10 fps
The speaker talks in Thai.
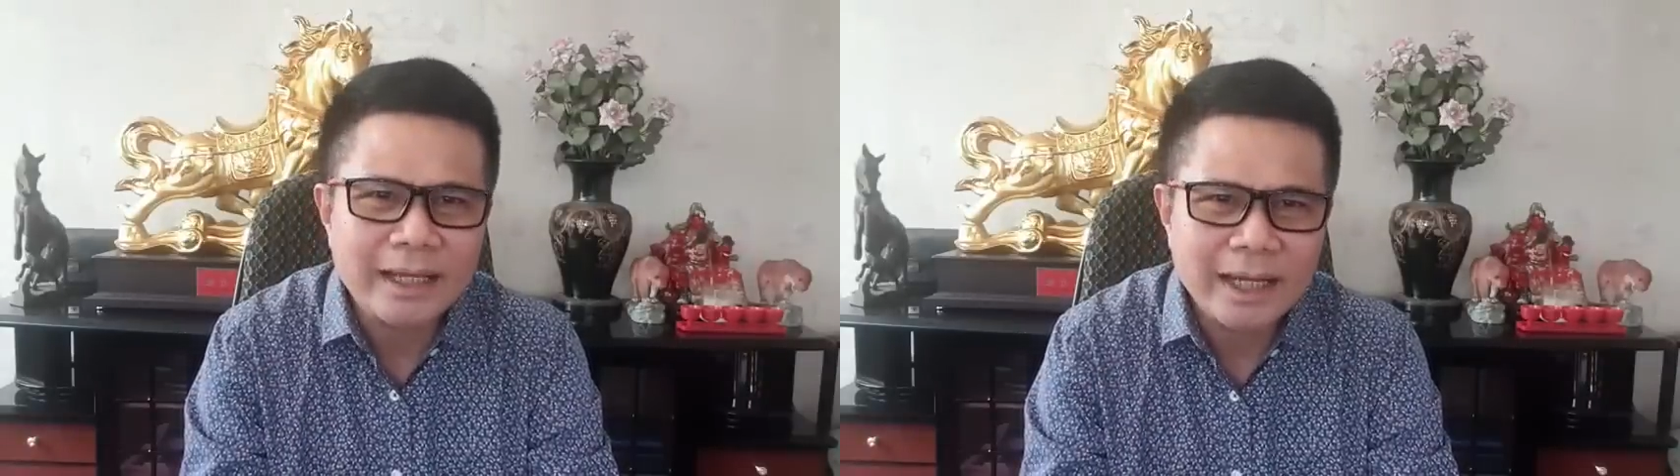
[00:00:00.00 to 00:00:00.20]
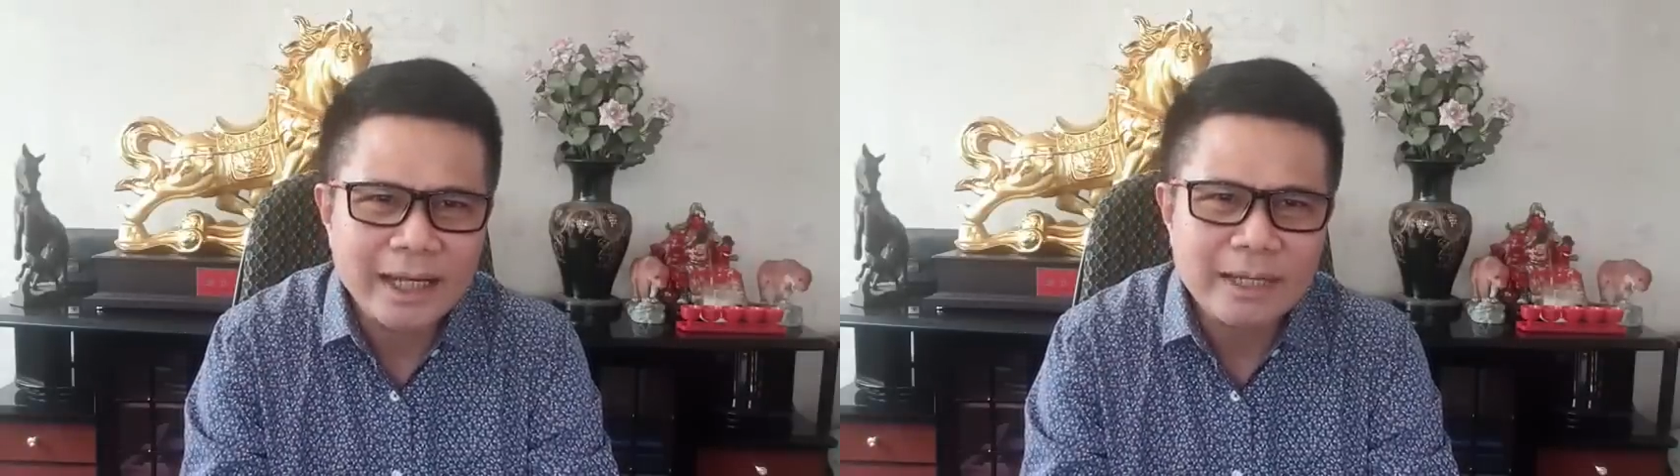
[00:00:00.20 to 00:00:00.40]

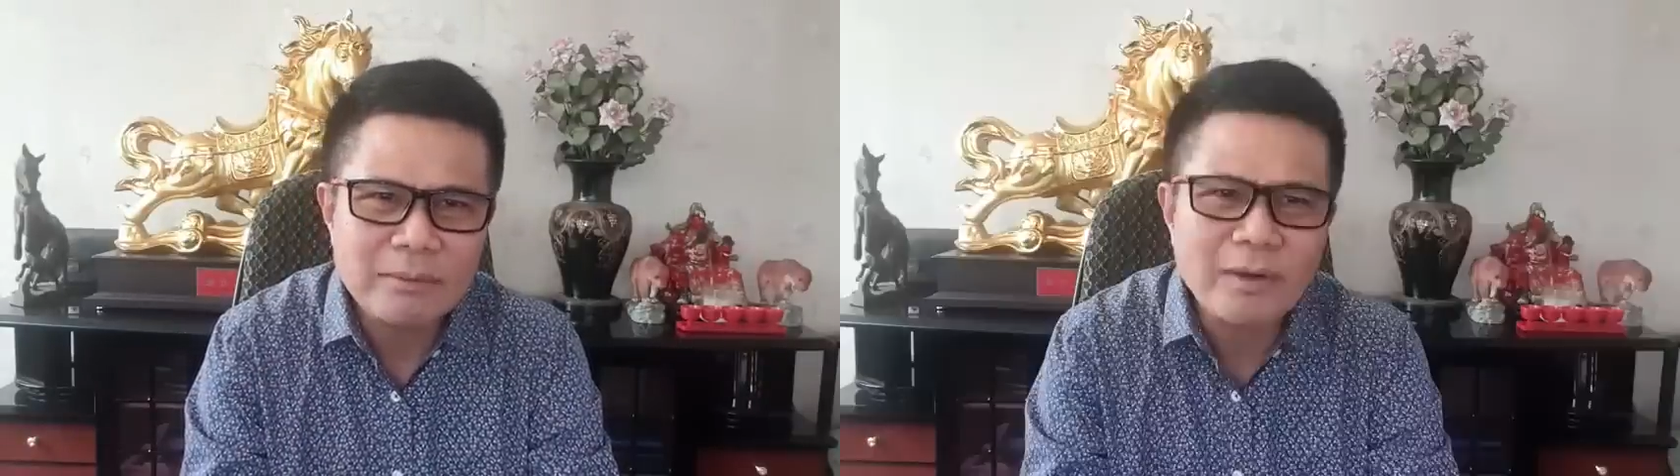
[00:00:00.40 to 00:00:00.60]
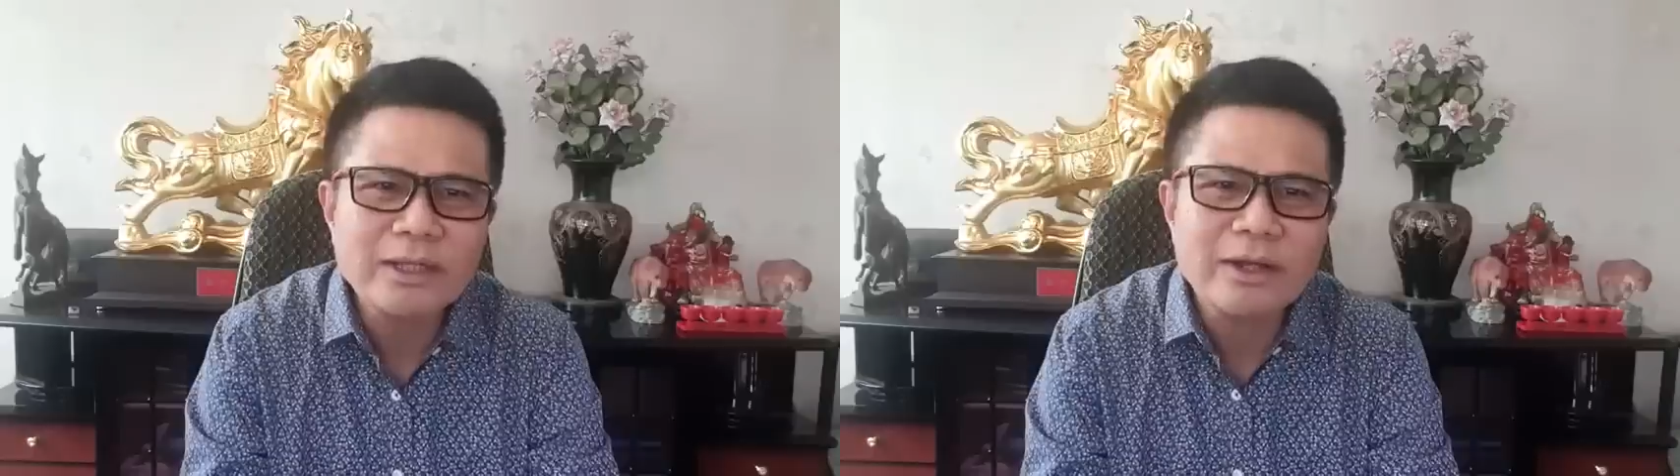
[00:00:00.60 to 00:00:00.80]
อันนั้นเห็น
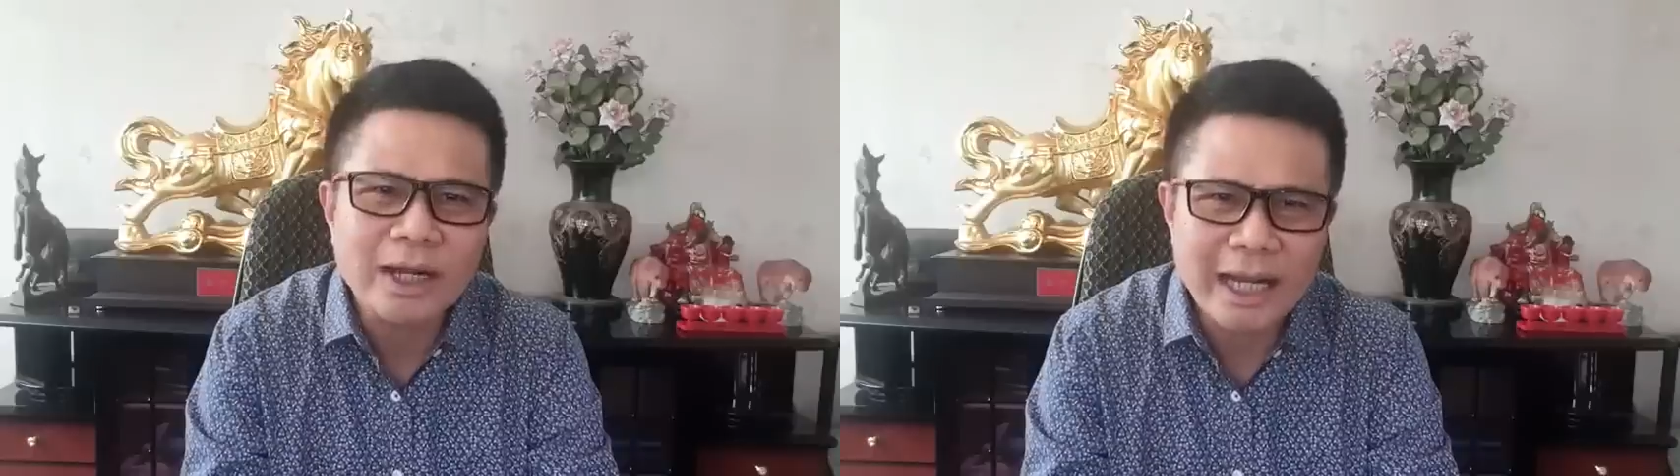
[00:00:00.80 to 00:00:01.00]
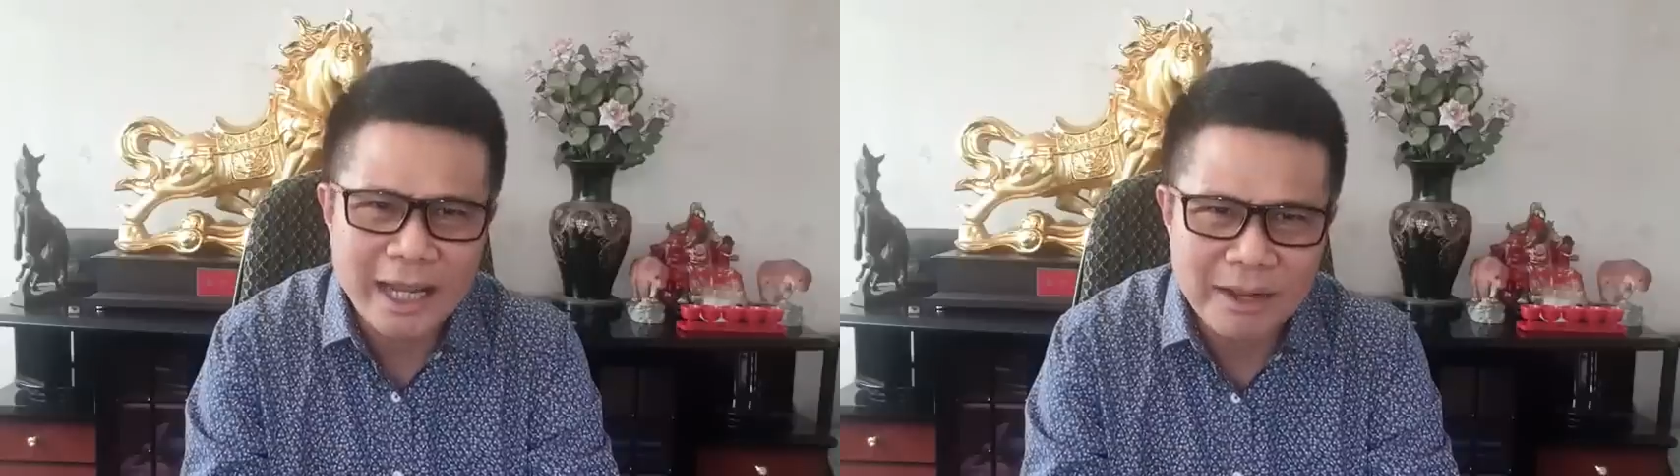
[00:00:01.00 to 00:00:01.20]
บอกว่าถอ
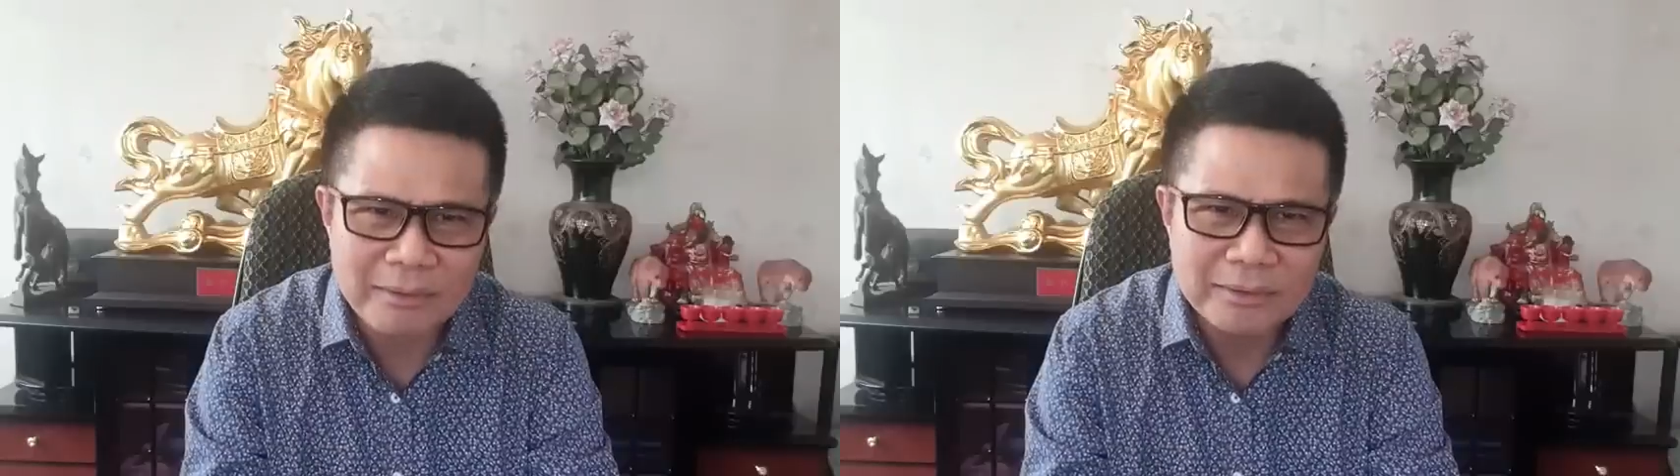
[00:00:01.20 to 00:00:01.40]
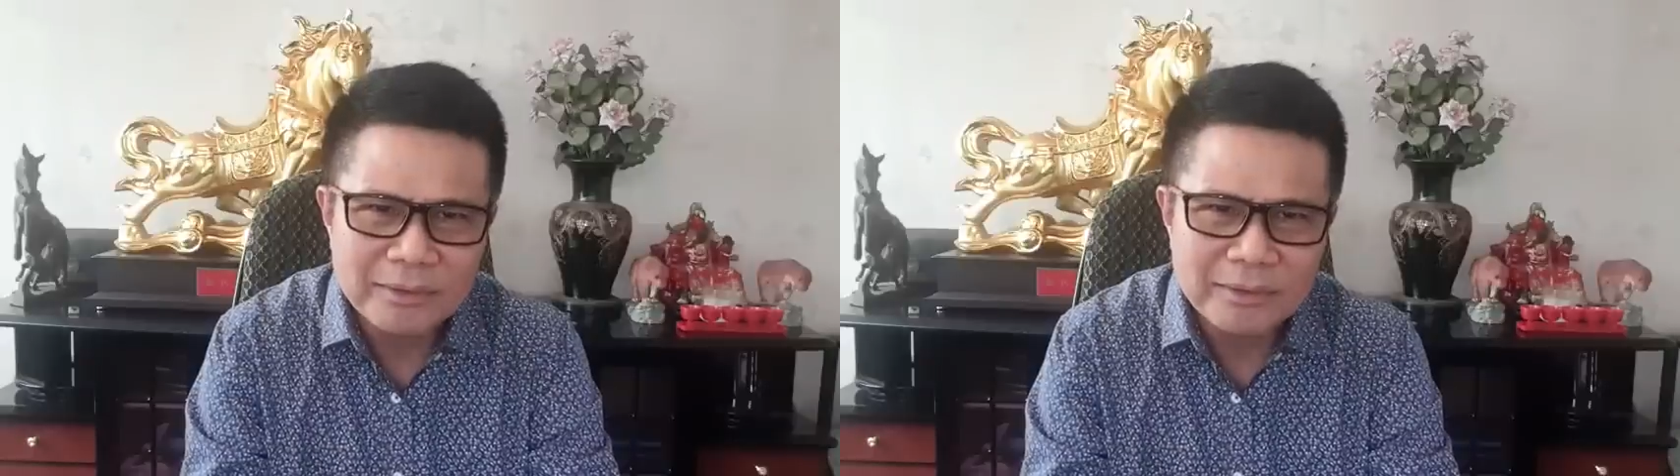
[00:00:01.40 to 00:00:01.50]
นแล้ว